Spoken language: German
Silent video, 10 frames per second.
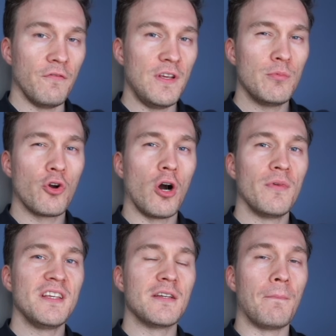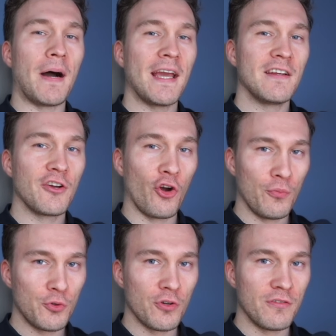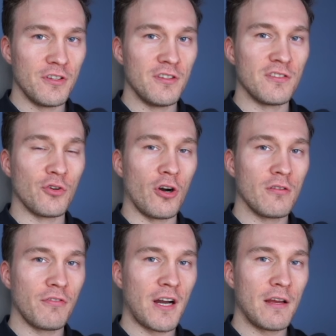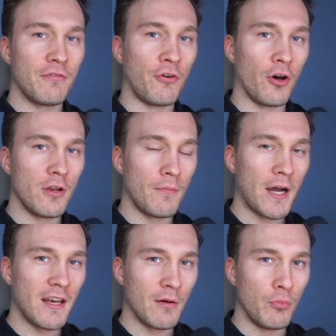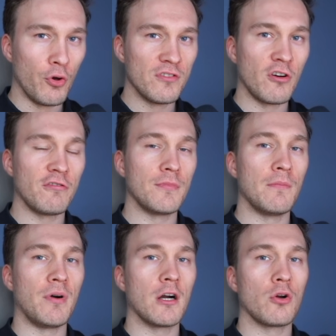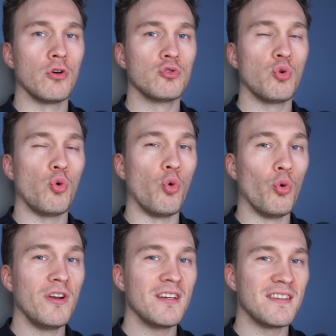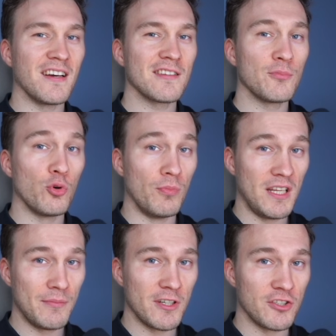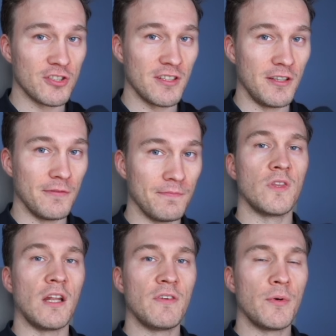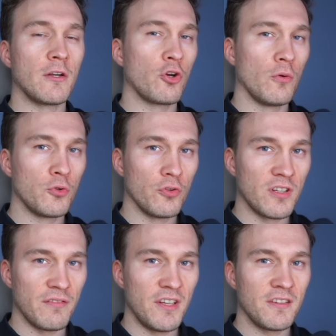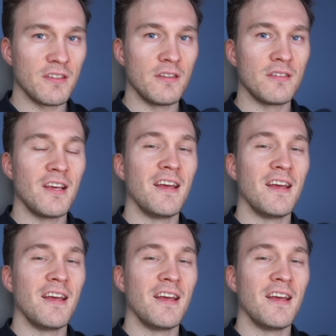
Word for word: Wie bekomme ich meine Kryptogewinne sorgenfrei von meiner Börse auf mein Bankkonto, ohne dass Probleme entstehen? Denn wenn man in Krypto unterwegs ist,